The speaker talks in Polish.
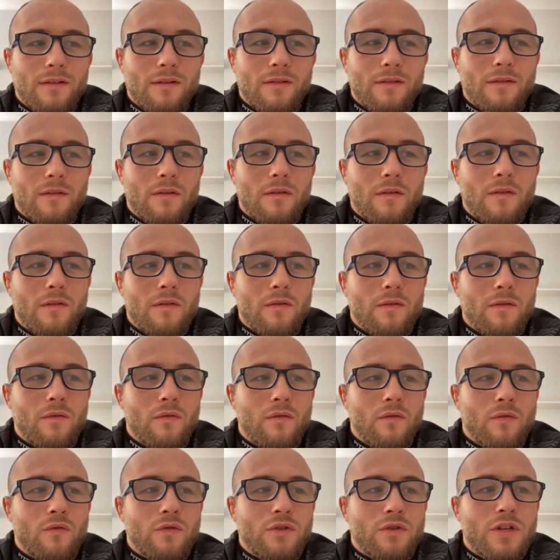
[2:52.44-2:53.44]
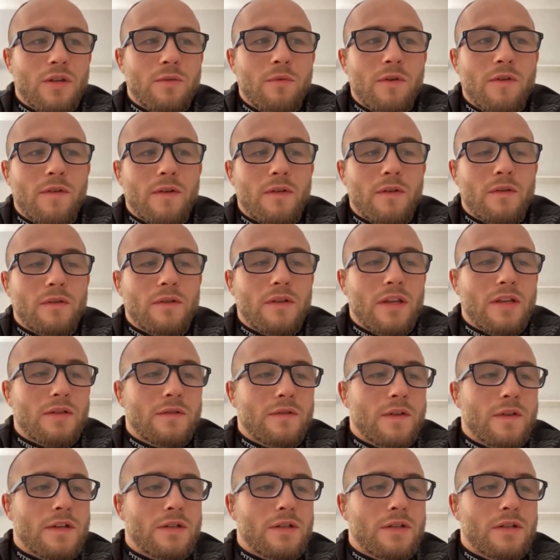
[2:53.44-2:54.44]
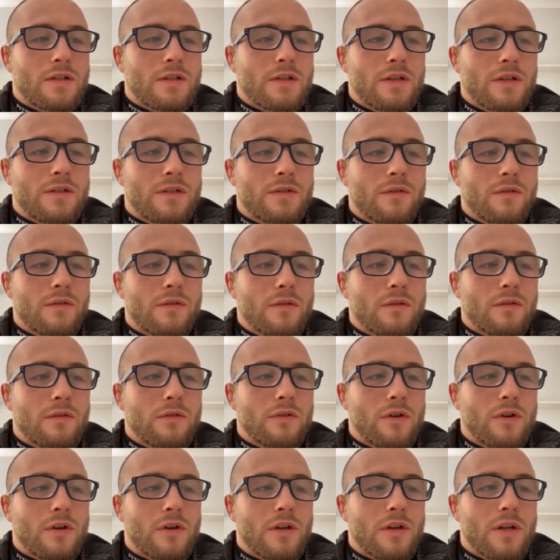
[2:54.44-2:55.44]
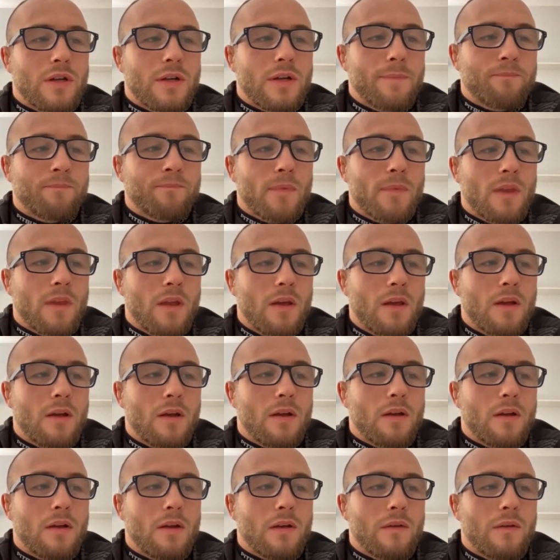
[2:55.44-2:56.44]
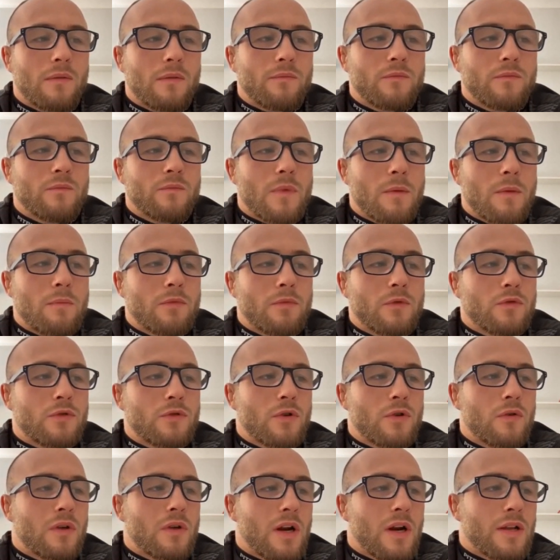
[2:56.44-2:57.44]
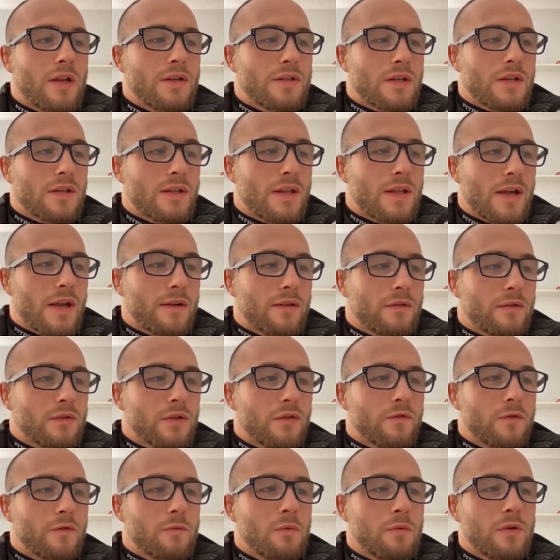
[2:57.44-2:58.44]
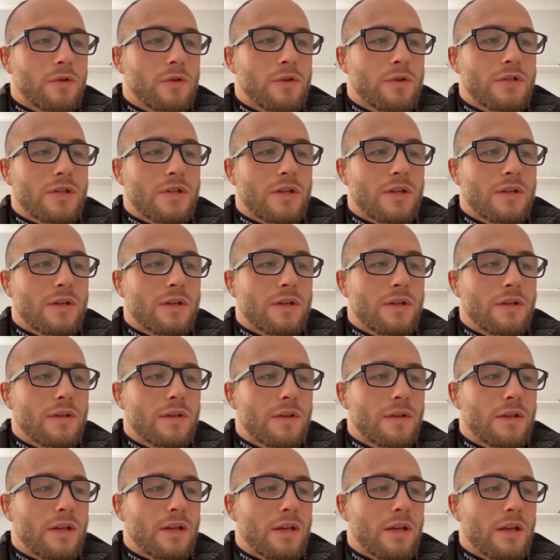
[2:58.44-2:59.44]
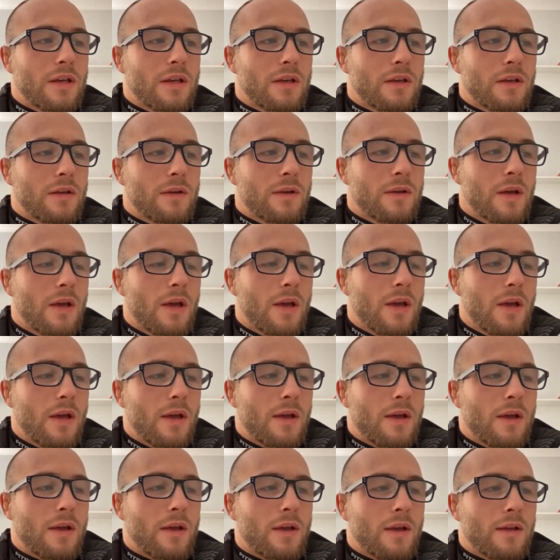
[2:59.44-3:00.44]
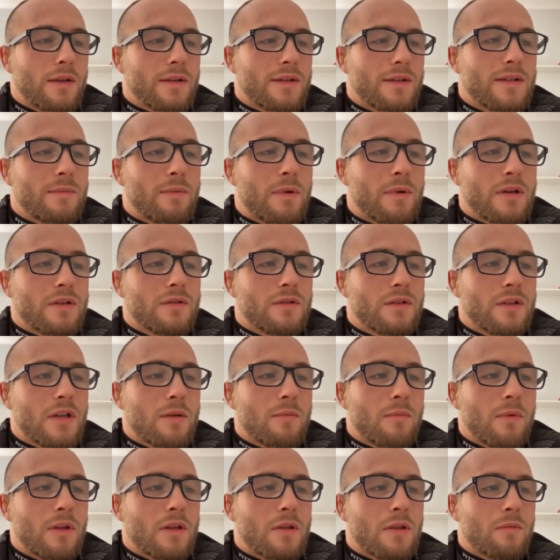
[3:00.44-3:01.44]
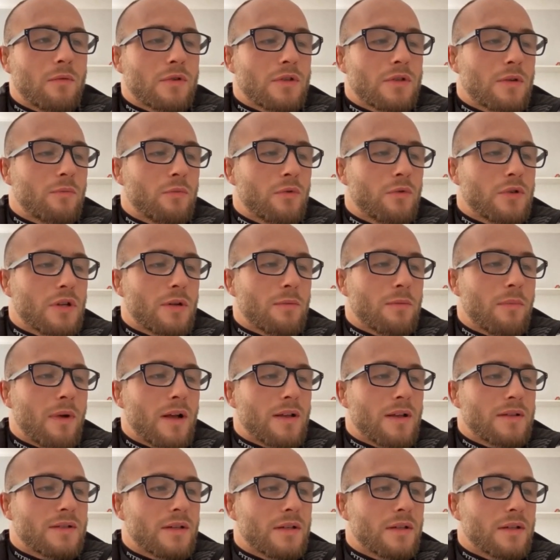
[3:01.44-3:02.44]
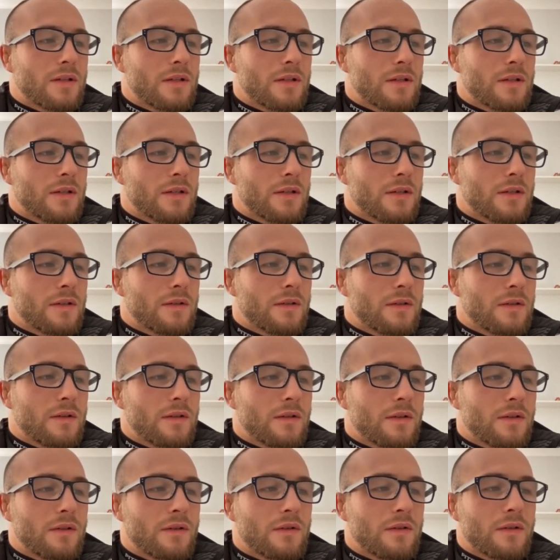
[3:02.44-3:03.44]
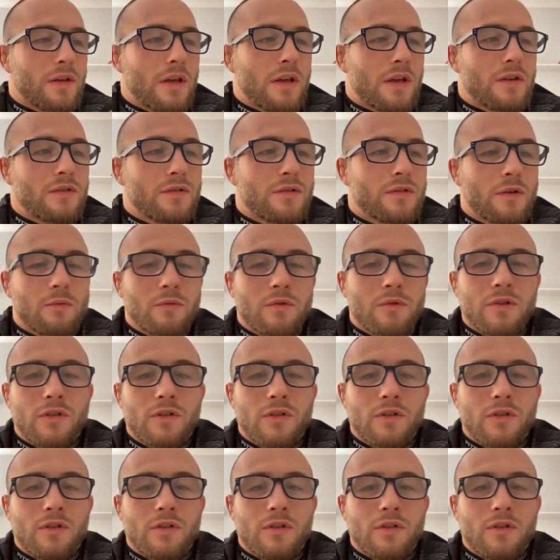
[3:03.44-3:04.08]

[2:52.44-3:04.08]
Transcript: No różnie bywa, no też wiesz, jest to trochę, mam dużo ograniczeń, tak, od nowy biologicznej takiej E, za bardzo nie ma, nie można pójść na basen, e, jakieś zrobić